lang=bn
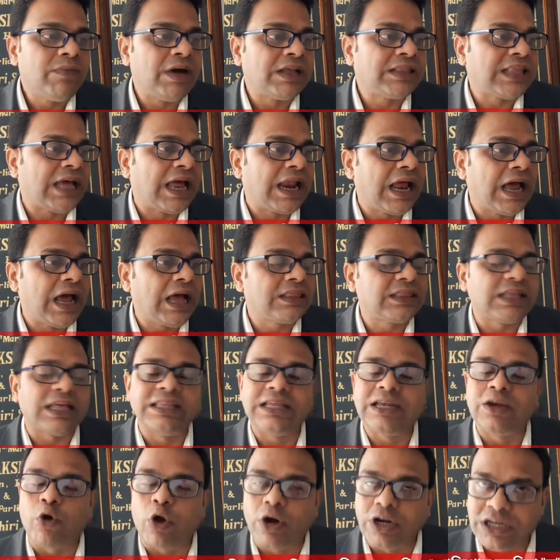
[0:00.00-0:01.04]
বা তারা
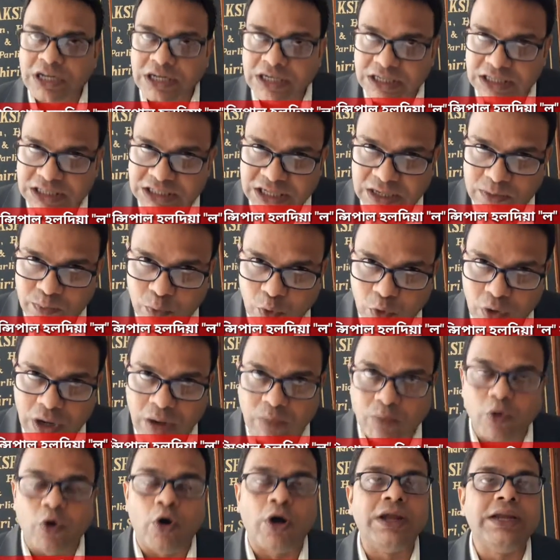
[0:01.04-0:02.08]
তাদের অরিয়েন্টেশন
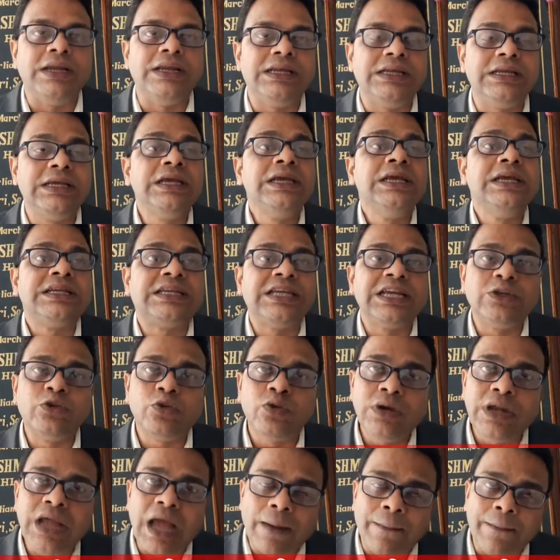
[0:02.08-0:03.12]
প্রোগ্রামও হয়নি সেই
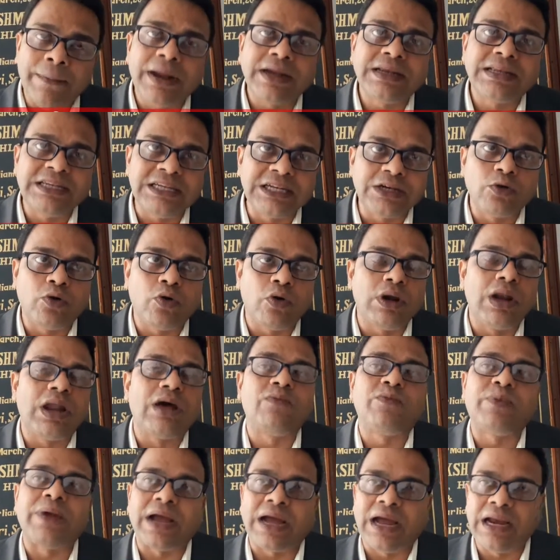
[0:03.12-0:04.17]
জন্যে আমরা ঠিক
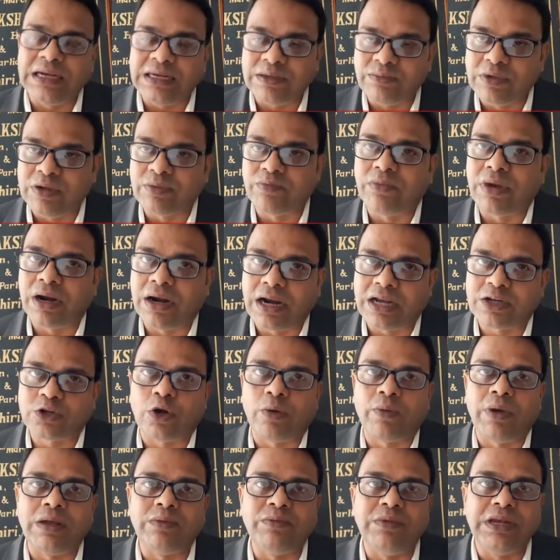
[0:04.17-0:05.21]
করলাম ফ্যাকাল্টি মেম্বাররা
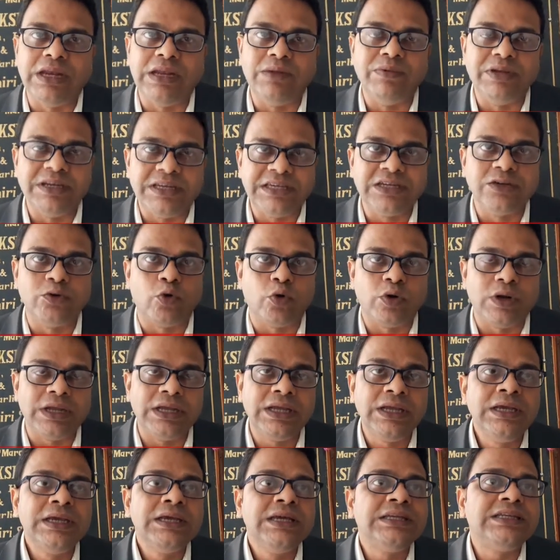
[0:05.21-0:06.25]
সবাই মিলে মিটিং করে
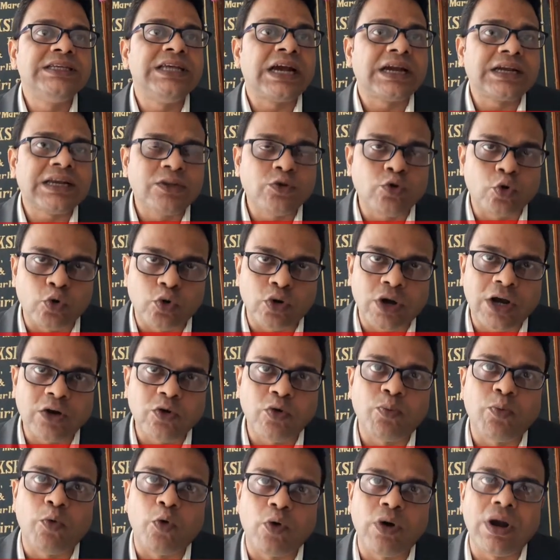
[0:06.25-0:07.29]
যে একটা ছোটোখাটো
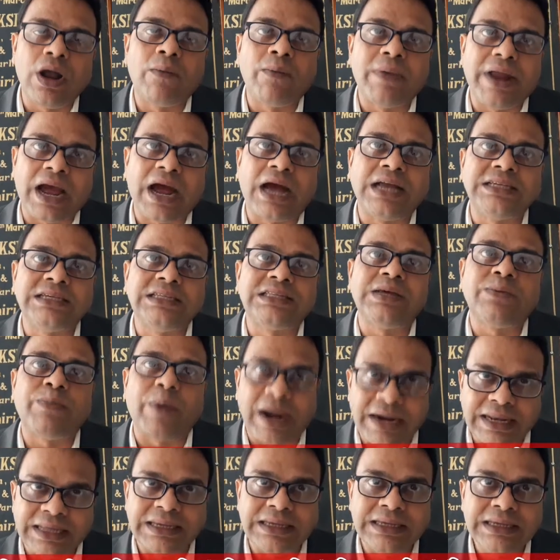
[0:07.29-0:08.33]
প্রোগ্রাম রাখা যেতে
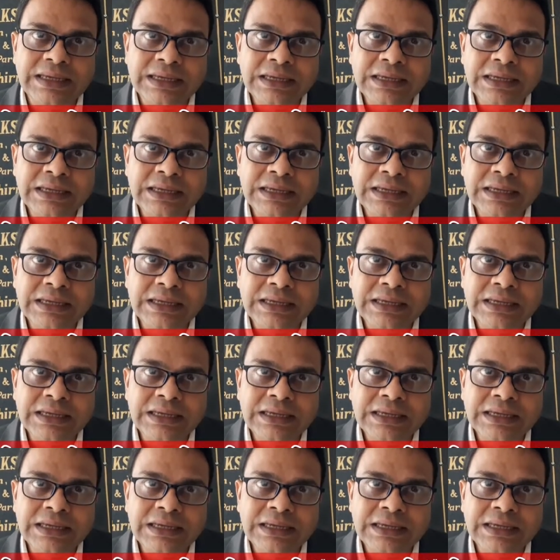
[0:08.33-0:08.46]
পারে